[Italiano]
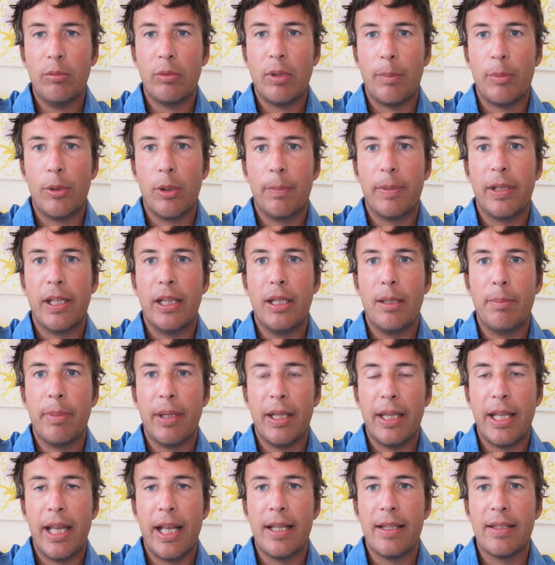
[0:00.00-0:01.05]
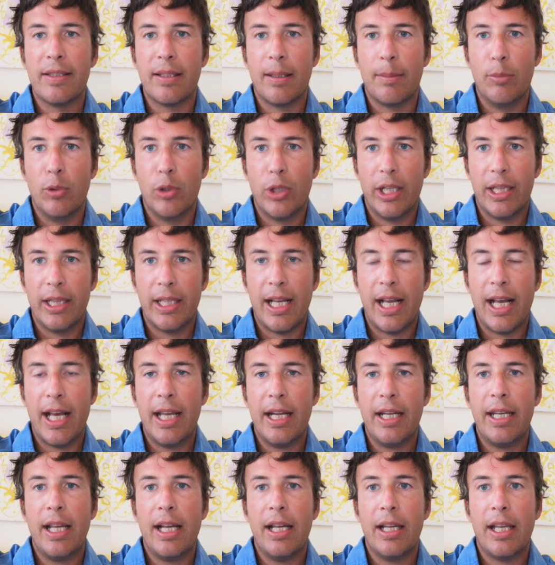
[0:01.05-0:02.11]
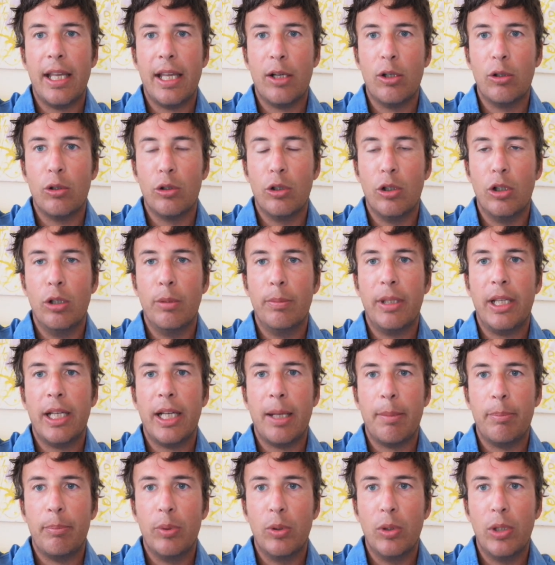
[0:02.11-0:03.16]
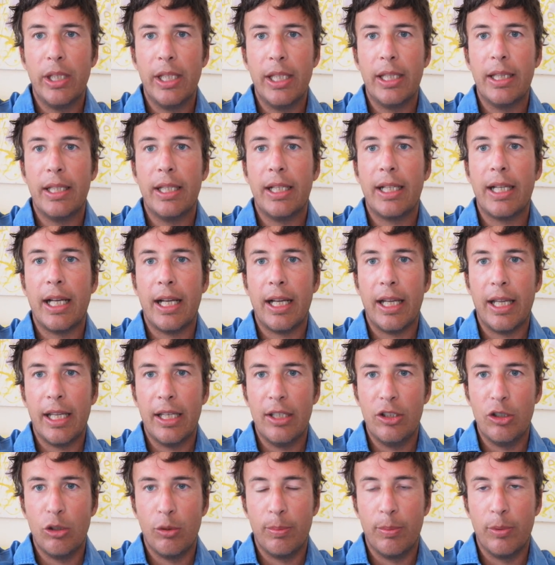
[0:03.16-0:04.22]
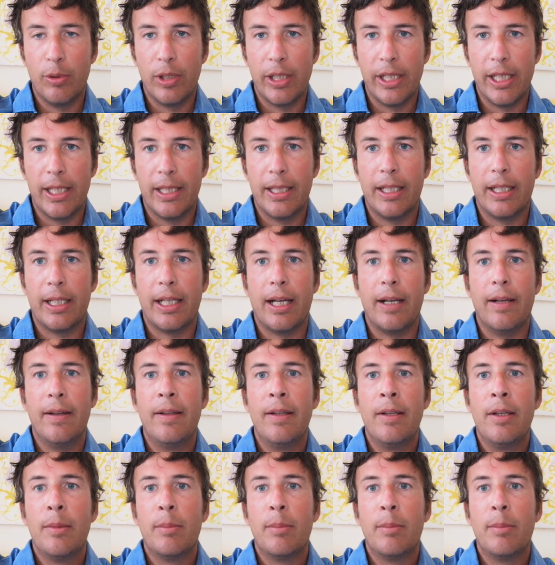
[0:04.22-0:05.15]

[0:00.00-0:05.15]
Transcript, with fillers: una propria indipendenza monetaria, economica, politica e geopolitica.